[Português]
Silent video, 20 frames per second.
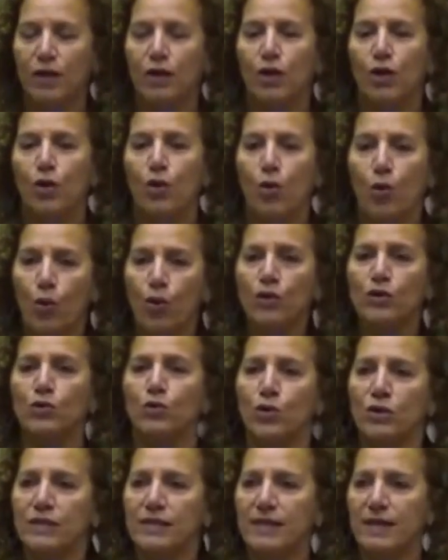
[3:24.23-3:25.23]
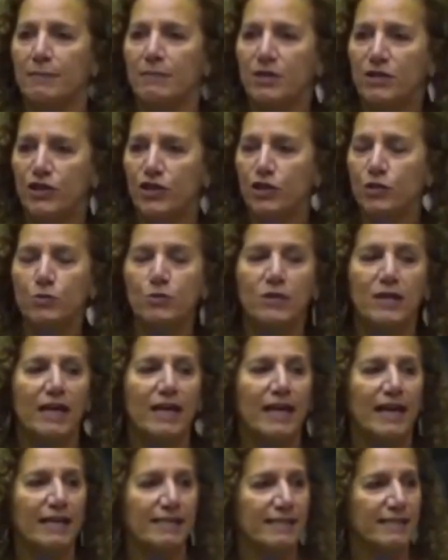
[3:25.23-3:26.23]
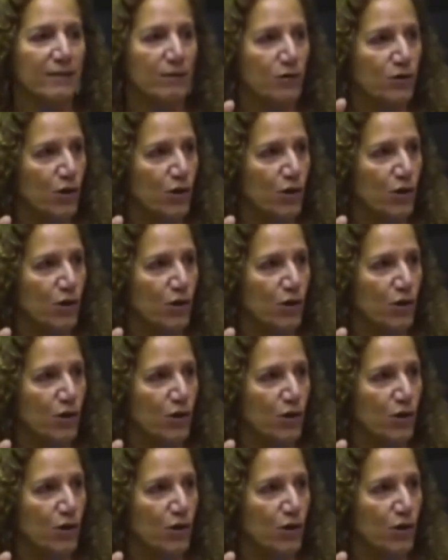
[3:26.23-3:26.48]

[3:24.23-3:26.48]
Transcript: contra o antissemitismo que cresce não